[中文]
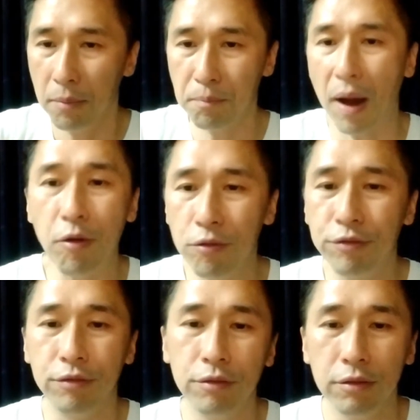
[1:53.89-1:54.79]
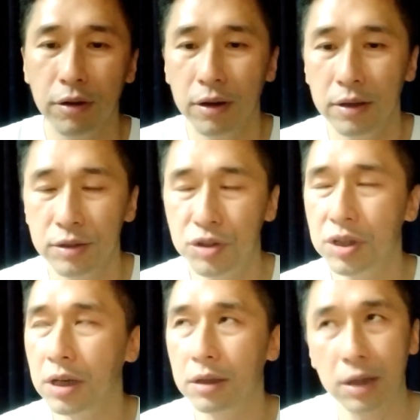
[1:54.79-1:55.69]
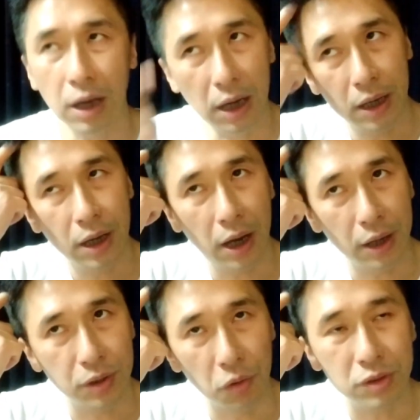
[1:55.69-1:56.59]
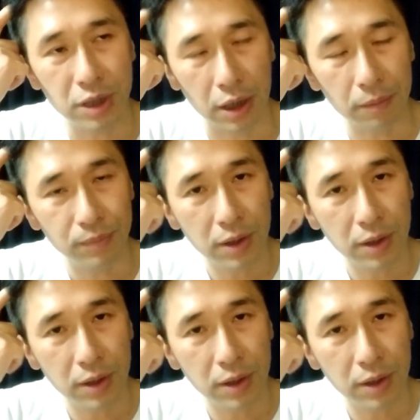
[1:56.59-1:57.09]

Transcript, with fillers: 报复性的呃游行，